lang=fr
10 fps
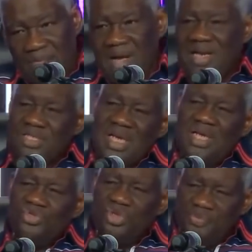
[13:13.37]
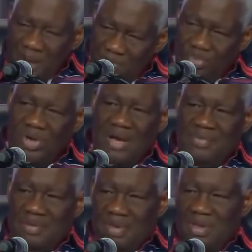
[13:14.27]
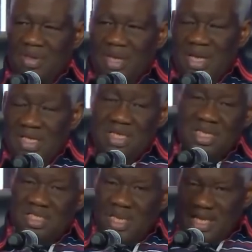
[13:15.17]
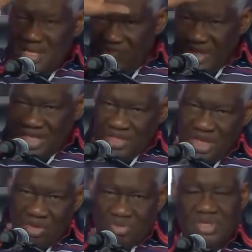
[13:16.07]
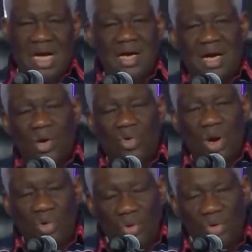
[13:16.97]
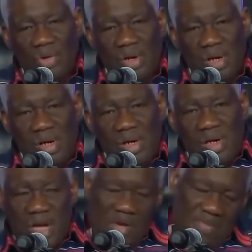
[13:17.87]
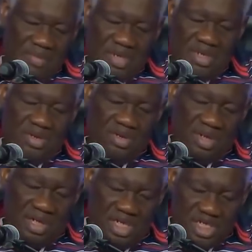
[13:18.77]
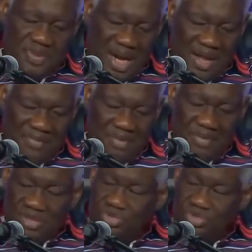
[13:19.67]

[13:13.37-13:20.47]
Par les gens n'étudient pas beaucoup la Bible. Ils lisent les livres des gens comme ça, en haut, en haut. Et même ils ne lisent pas la Bible.